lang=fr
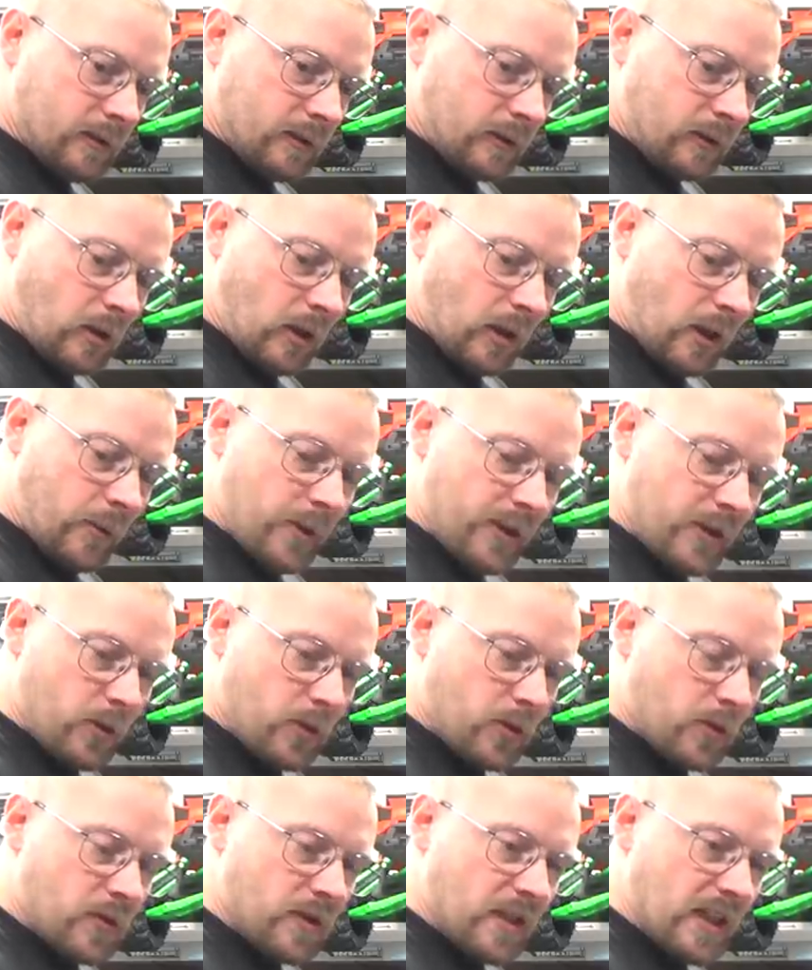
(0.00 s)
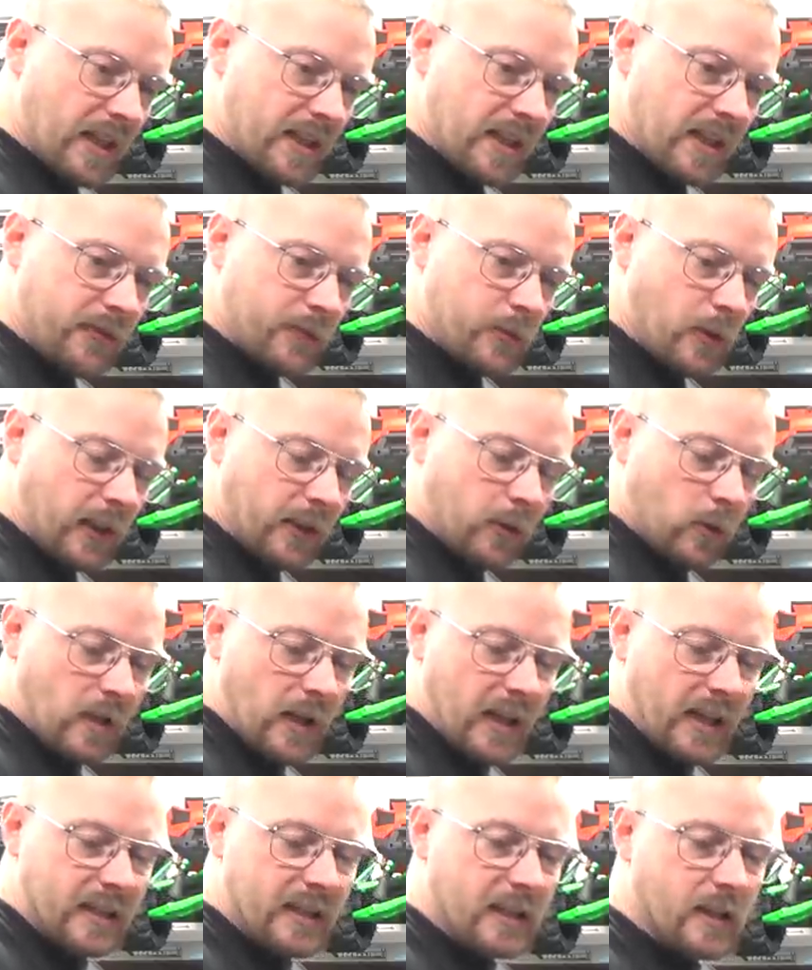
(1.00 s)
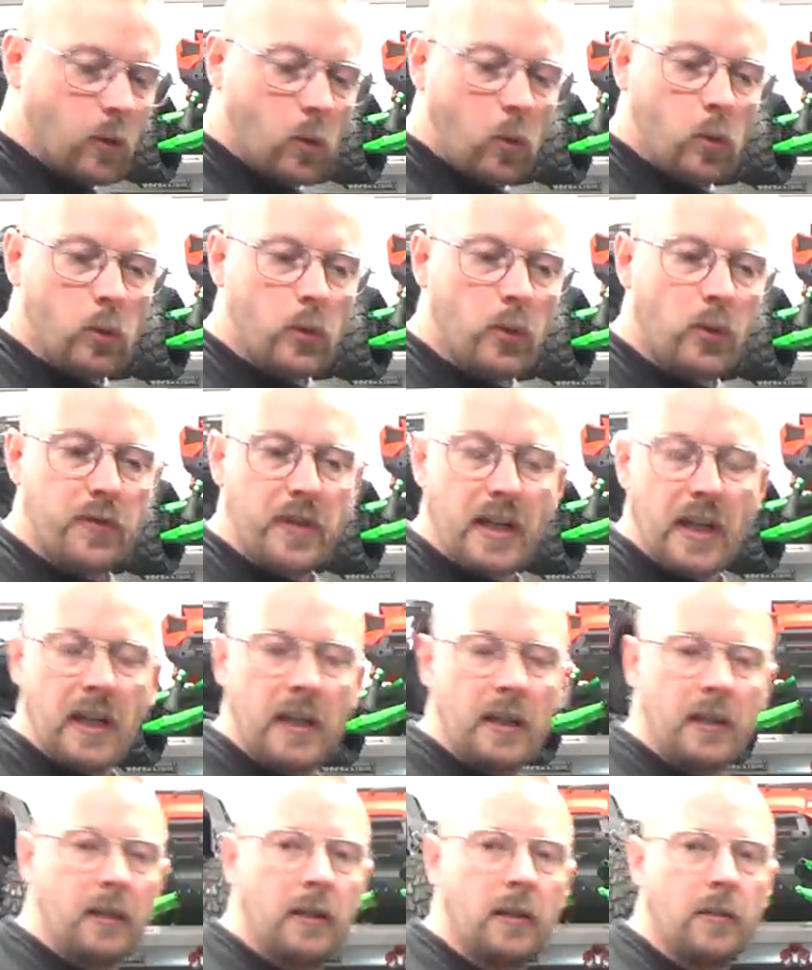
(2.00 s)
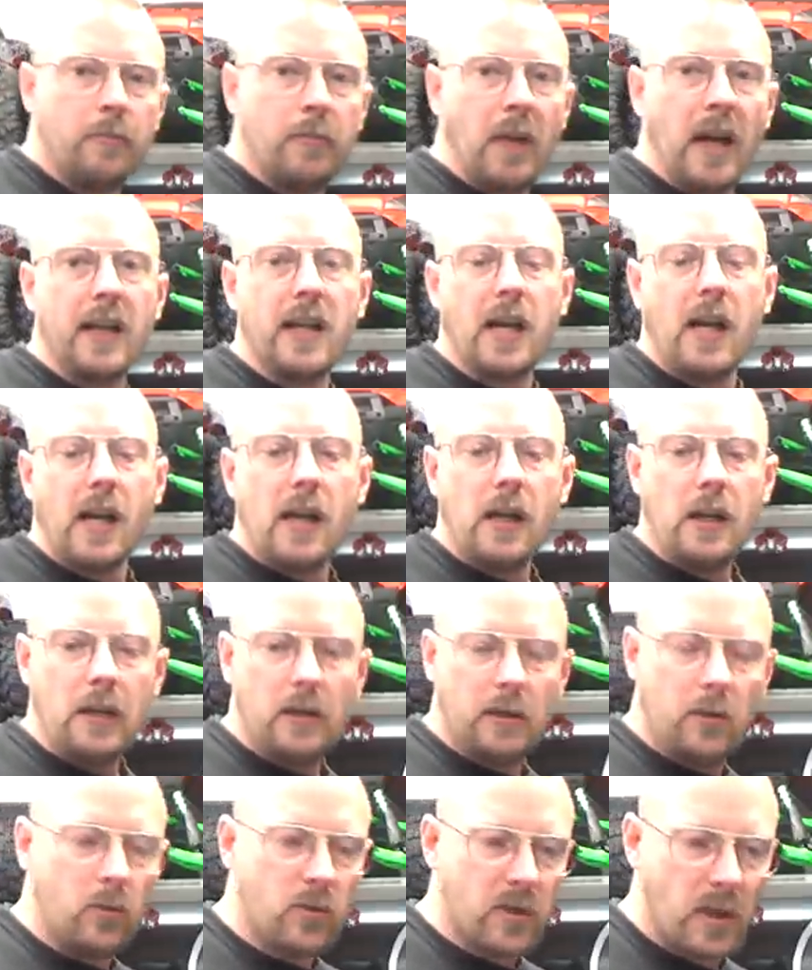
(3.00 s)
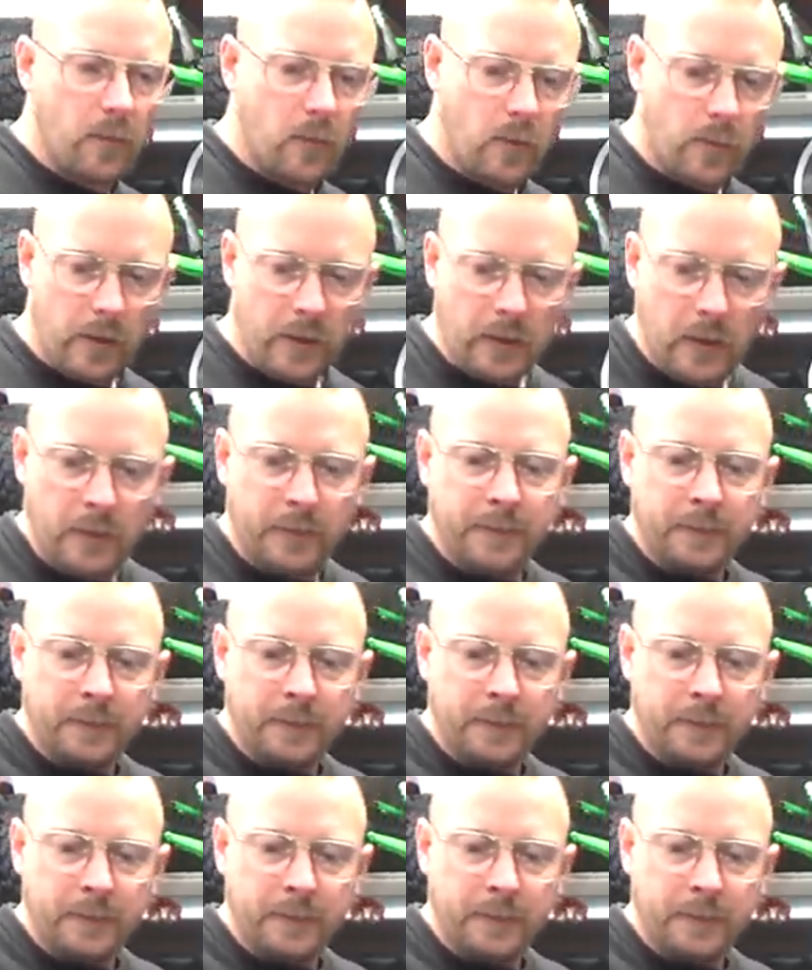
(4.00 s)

On la remet dessus une dernière fois. Donc la Tigrou devient Bagheera, tout simplement.